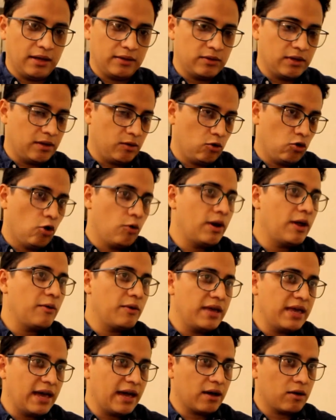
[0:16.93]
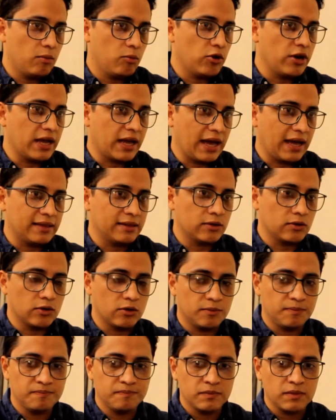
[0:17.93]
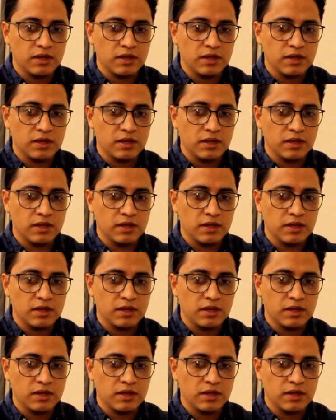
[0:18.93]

en, doble vía comunicándonos,